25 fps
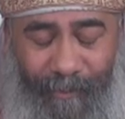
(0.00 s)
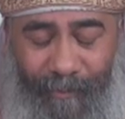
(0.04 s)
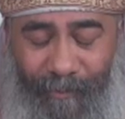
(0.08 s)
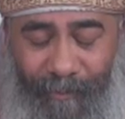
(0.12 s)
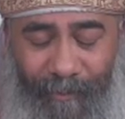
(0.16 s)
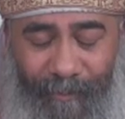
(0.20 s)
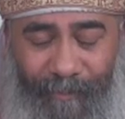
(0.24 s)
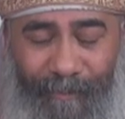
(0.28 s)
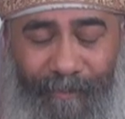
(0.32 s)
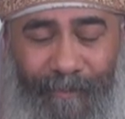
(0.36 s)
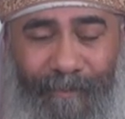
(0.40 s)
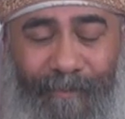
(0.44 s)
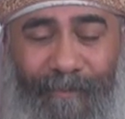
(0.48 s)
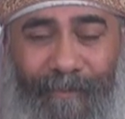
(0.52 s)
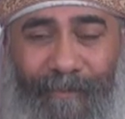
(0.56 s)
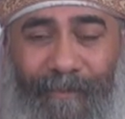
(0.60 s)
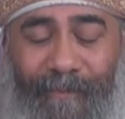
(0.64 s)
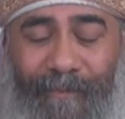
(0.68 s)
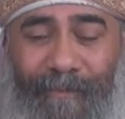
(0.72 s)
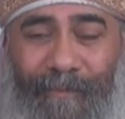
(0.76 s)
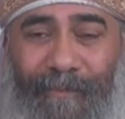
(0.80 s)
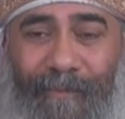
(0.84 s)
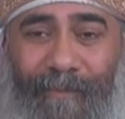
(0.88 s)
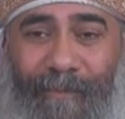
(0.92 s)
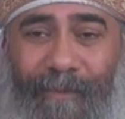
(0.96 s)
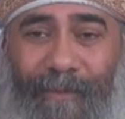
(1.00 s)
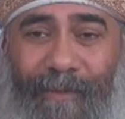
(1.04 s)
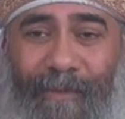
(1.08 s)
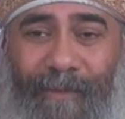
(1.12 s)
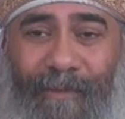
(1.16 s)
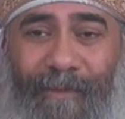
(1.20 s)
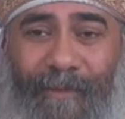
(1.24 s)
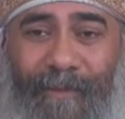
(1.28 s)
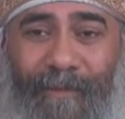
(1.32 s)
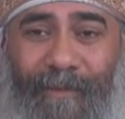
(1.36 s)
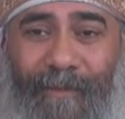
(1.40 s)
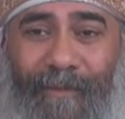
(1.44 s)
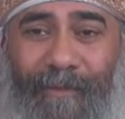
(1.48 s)
فيكم
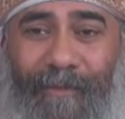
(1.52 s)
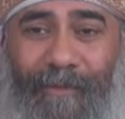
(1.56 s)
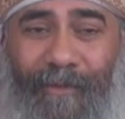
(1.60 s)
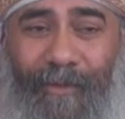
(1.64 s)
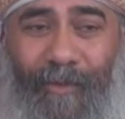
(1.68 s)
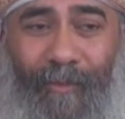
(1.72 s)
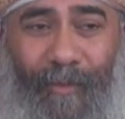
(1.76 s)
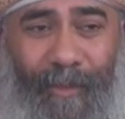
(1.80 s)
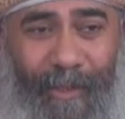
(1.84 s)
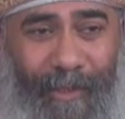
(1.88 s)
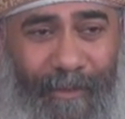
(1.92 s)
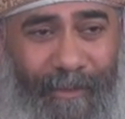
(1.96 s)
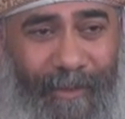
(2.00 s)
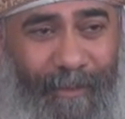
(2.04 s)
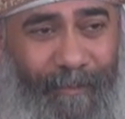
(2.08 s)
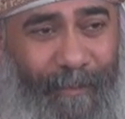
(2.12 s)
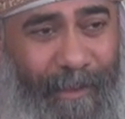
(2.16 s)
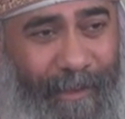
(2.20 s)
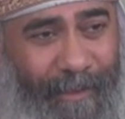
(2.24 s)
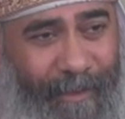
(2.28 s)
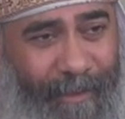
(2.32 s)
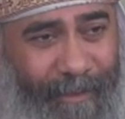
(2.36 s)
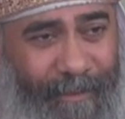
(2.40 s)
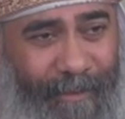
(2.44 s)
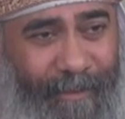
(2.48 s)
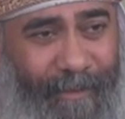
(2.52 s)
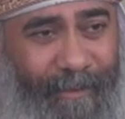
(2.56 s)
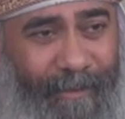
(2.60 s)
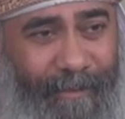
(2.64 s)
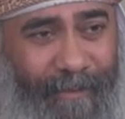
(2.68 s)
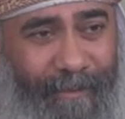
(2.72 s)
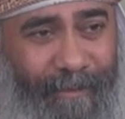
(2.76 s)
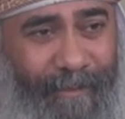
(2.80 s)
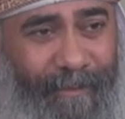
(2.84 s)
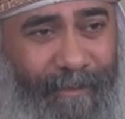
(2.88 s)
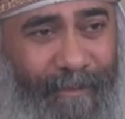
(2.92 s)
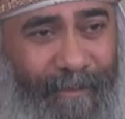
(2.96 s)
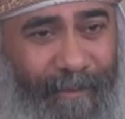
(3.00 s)
هو يحتمل كده
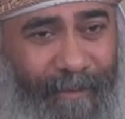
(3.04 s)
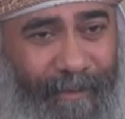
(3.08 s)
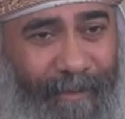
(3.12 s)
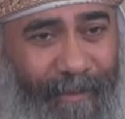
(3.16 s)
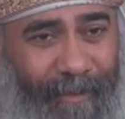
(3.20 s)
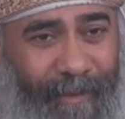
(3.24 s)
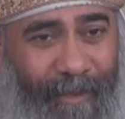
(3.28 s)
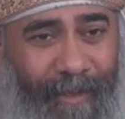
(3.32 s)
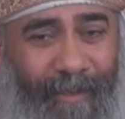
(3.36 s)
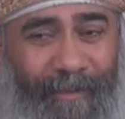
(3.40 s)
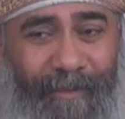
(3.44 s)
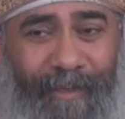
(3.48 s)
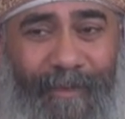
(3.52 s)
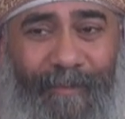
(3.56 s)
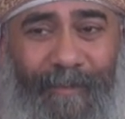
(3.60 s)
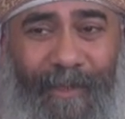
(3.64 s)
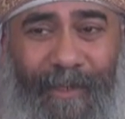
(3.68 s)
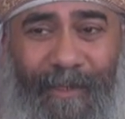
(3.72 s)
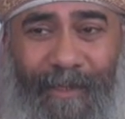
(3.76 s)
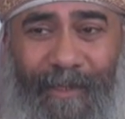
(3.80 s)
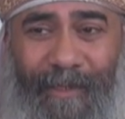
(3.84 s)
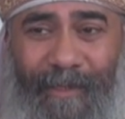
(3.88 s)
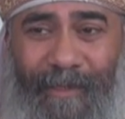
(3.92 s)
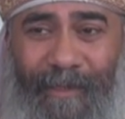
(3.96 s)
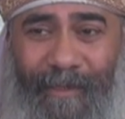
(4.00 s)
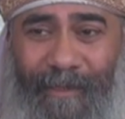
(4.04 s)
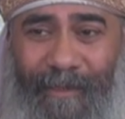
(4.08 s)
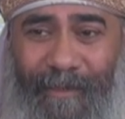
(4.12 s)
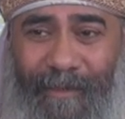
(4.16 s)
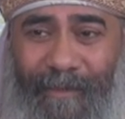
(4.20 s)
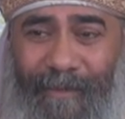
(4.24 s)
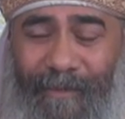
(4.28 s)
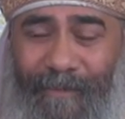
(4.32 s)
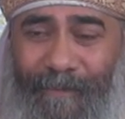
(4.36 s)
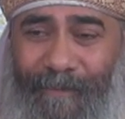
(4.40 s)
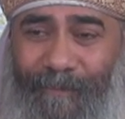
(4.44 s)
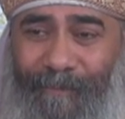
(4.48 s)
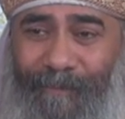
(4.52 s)
يحتمل
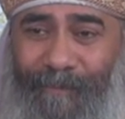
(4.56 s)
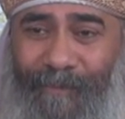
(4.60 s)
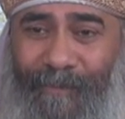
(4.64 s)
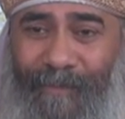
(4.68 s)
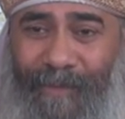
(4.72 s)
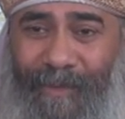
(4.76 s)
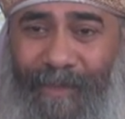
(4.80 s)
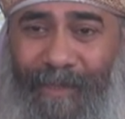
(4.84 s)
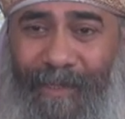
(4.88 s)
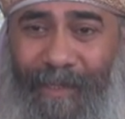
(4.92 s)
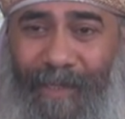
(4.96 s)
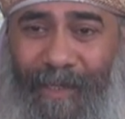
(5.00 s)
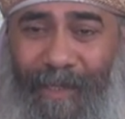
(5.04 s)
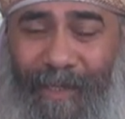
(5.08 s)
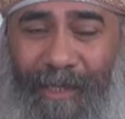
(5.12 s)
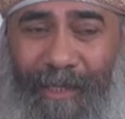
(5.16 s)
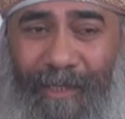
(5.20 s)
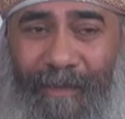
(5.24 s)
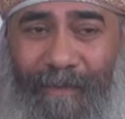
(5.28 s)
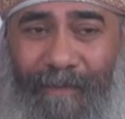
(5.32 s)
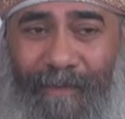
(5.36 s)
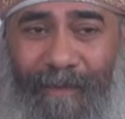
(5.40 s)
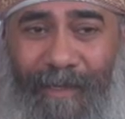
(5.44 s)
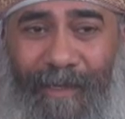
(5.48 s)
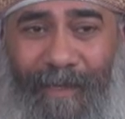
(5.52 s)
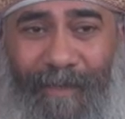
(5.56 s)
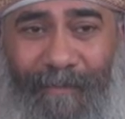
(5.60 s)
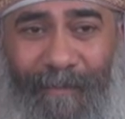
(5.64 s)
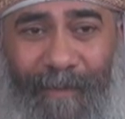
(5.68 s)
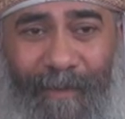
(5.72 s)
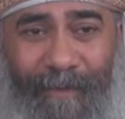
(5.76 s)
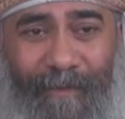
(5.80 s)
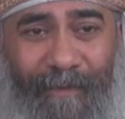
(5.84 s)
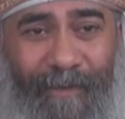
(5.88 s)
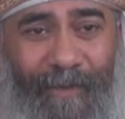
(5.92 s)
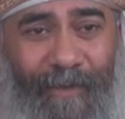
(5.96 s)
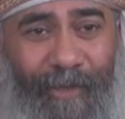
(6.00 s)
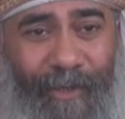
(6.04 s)
أن الإنسان
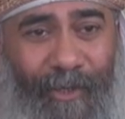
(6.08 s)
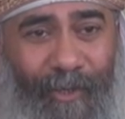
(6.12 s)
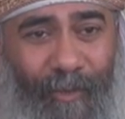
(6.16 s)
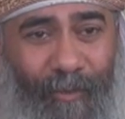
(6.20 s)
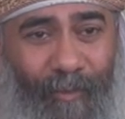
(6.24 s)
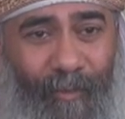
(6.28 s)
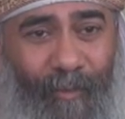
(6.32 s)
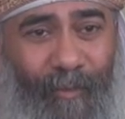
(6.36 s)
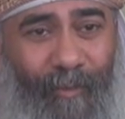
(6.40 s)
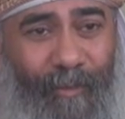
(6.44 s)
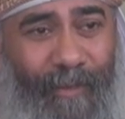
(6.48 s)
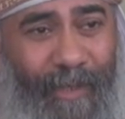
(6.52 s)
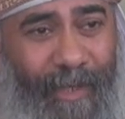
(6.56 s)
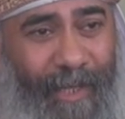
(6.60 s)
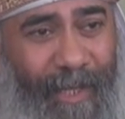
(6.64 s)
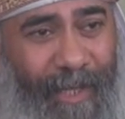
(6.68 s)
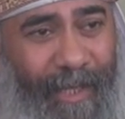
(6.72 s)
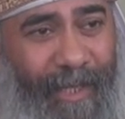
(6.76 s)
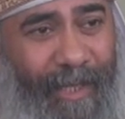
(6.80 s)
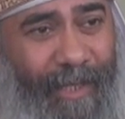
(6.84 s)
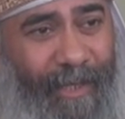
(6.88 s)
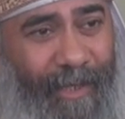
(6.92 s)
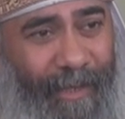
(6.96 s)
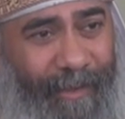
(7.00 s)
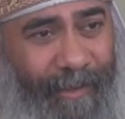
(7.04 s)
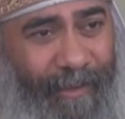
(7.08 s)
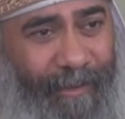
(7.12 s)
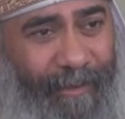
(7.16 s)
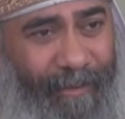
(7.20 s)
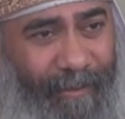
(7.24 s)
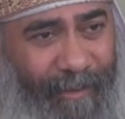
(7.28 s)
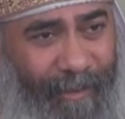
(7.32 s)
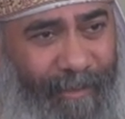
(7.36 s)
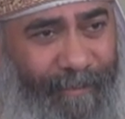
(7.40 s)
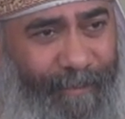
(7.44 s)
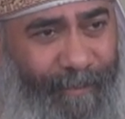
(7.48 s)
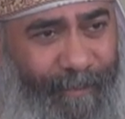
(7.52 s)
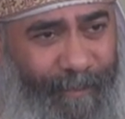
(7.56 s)
المسيحي يكون هيكل
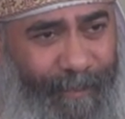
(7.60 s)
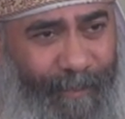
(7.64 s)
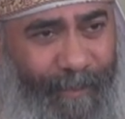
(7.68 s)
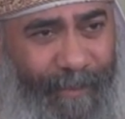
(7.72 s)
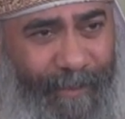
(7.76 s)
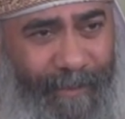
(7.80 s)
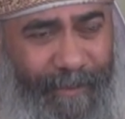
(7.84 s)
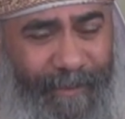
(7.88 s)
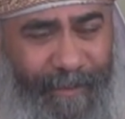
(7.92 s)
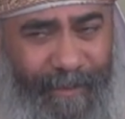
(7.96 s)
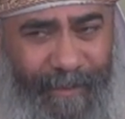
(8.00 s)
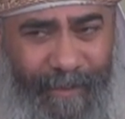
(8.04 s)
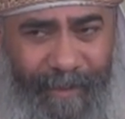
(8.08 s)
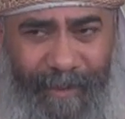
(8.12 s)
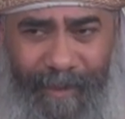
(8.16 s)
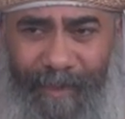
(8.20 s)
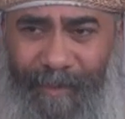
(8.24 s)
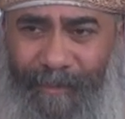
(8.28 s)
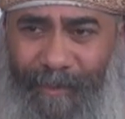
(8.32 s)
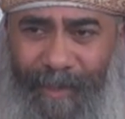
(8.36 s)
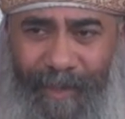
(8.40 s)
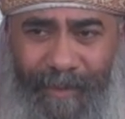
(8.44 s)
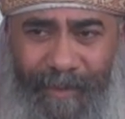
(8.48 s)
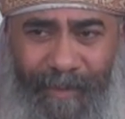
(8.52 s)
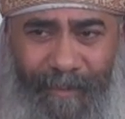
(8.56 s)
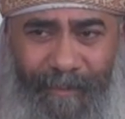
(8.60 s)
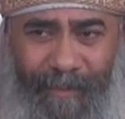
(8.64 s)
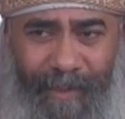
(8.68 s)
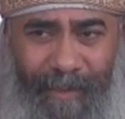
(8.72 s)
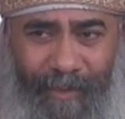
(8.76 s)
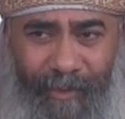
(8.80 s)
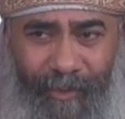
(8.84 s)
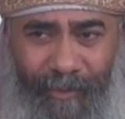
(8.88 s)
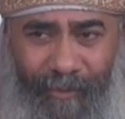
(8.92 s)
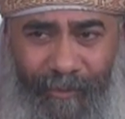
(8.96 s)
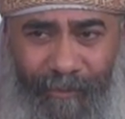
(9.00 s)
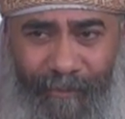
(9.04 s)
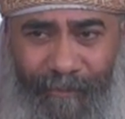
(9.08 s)
للرب لا ما
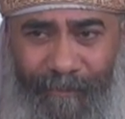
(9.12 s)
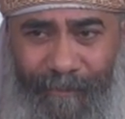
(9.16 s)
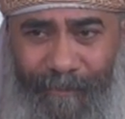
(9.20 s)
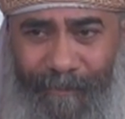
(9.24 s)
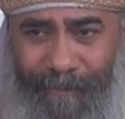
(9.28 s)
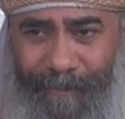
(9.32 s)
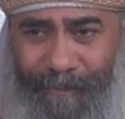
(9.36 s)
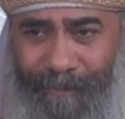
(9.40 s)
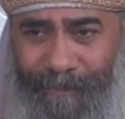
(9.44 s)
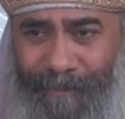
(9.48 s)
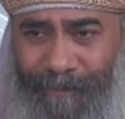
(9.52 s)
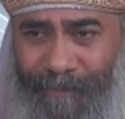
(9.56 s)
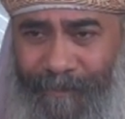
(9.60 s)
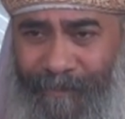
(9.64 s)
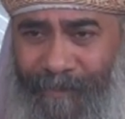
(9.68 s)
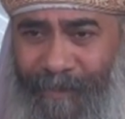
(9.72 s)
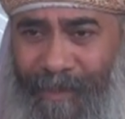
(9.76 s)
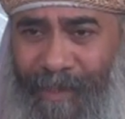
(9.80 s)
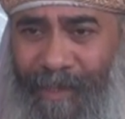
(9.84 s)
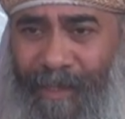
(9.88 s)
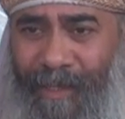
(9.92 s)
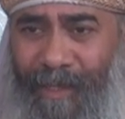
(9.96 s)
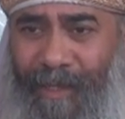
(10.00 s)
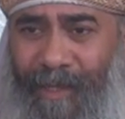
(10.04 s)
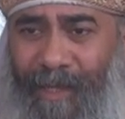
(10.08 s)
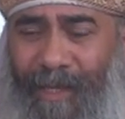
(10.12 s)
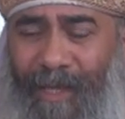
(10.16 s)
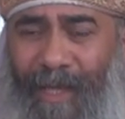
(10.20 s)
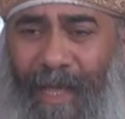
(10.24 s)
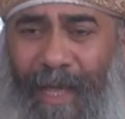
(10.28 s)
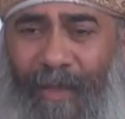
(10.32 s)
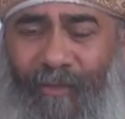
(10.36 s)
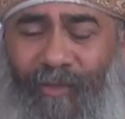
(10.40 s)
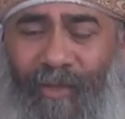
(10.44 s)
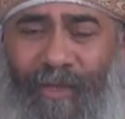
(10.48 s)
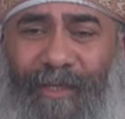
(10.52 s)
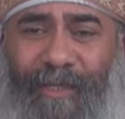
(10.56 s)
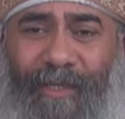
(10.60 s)
يحتملش
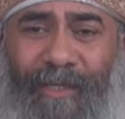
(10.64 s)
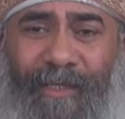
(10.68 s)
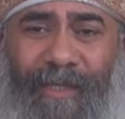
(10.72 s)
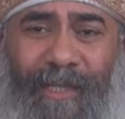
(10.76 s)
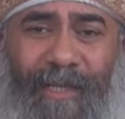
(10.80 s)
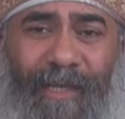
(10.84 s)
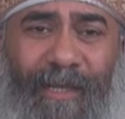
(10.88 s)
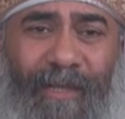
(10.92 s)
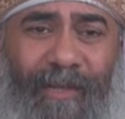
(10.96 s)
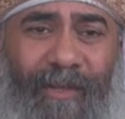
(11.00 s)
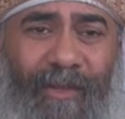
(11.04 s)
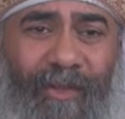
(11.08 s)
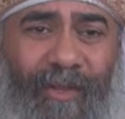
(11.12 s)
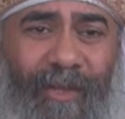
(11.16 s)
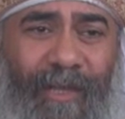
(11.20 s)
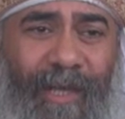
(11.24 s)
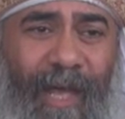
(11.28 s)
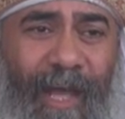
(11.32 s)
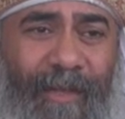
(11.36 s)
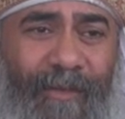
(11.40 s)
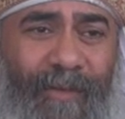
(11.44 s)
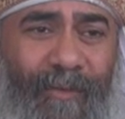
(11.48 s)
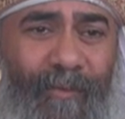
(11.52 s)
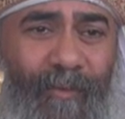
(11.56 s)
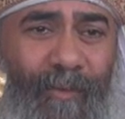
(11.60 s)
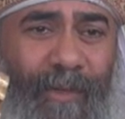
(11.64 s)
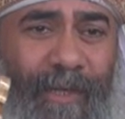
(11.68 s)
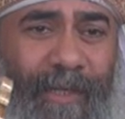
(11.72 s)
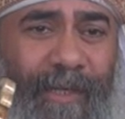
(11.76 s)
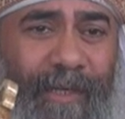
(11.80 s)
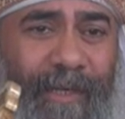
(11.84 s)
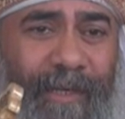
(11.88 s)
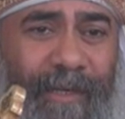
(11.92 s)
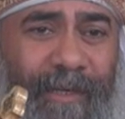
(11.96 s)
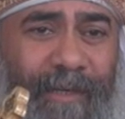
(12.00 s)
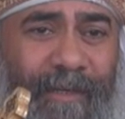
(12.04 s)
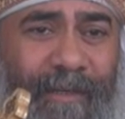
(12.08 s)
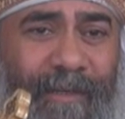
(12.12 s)
عشان كده عدو
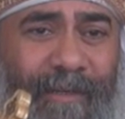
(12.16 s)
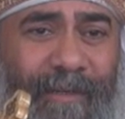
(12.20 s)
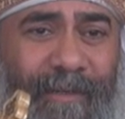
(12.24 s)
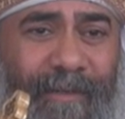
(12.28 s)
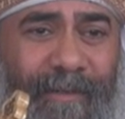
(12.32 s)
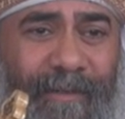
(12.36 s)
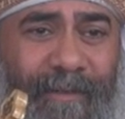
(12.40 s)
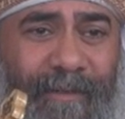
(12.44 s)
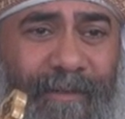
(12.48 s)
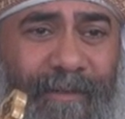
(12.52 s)
الخير